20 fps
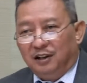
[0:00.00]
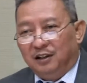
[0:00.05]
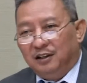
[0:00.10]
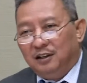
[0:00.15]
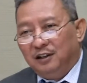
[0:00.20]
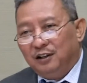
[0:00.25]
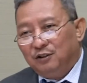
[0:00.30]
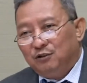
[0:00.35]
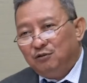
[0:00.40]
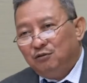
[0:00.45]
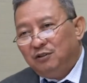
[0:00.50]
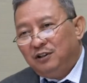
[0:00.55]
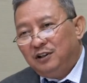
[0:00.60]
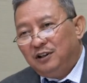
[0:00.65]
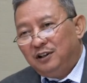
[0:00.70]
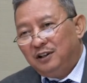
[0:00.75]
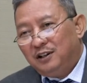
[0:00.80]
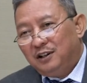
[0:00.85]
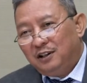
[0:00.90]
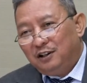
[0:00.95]
yang
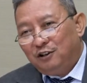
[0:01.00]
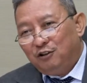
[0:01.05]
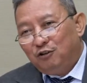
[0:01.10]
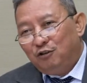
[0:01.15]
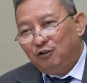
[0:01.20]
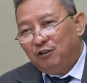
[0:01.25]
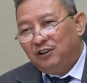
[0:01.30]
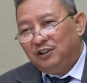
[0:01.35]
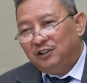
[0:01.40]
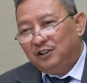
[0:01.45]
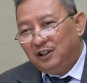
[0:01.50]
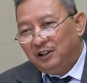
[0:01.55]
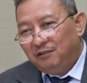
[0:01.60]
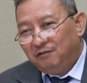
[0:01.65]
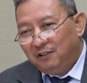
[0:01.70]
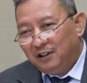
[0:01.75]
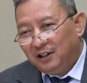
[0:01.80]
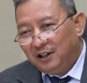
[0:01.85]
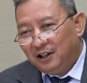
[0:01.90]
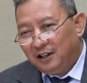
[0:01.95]
sudah ngantongi
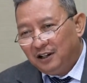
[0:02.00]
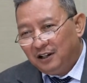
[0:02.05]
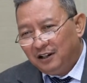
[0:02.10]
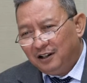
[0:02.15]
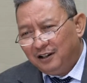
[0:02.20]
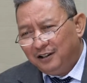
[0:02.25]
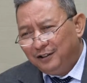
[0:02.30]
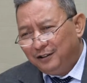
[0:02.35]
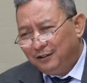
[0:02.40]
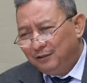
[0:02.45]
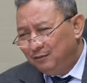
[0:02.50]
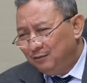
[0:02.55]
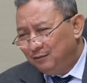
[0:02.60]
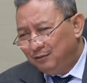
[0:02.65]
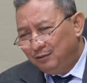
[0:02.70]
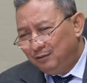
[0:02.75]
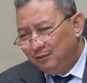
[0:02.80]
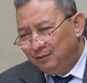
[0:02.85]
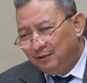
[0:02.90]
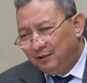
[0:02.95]
sertifikat halal
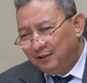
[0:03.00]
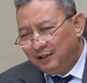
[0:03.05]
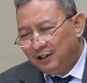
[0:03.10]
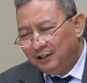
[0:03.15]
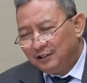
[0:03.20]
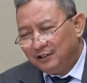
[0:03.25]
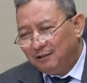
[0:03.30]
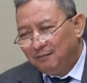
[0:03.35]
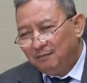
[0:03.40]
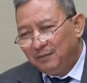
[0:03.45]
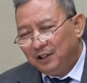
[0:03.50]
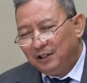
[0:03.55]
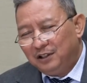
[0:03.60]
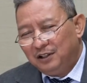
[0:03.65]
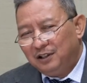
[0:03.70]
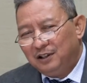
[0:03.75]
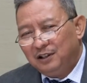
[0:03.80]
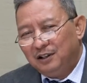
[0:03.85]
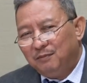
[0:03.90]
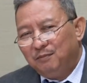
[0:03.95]
itu nggak sampai
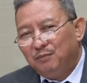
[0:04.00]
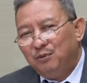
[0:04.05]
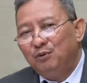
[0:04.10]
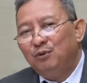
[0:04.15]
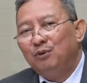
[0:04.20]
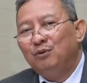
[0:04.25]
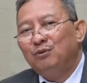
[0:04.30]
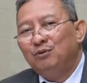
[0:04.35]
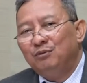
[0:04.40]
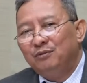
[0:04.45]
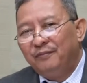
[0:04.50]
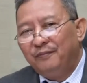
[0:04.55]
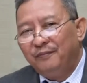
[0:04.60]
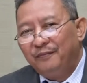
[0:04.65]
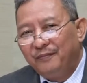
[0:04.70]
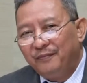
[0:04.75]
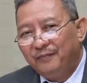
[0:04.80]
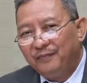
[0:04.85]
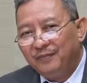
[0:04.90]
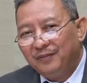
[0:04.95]

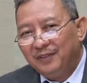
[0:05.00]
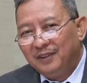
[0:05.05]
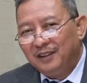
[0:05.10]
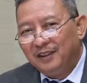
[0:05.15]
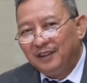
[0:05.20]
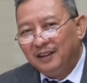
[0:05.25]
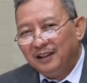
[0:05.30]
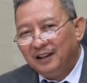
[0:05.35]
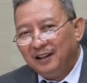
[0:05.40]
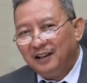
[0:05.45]
30.